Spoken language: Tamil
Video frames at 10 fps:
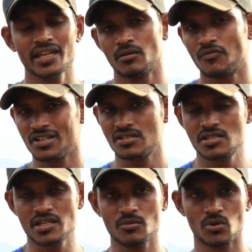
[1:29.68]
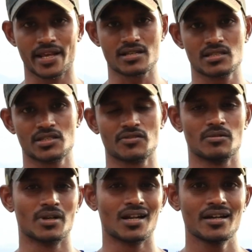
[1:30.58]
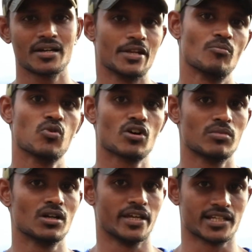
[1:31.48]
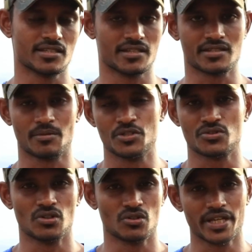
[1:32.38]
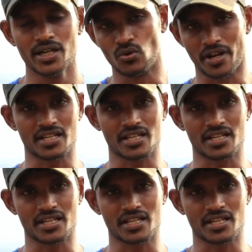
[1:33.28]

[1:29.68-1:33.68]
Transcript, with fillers: ஓகே நம்ம ஃபஸ்ட்டு செய்ய போகிற எக்ஸசைஸ் வந்து டிப் பார்பல் எக்ஸசைஸ் அப்படின்னு சொல்லக்கூடிய ஒரு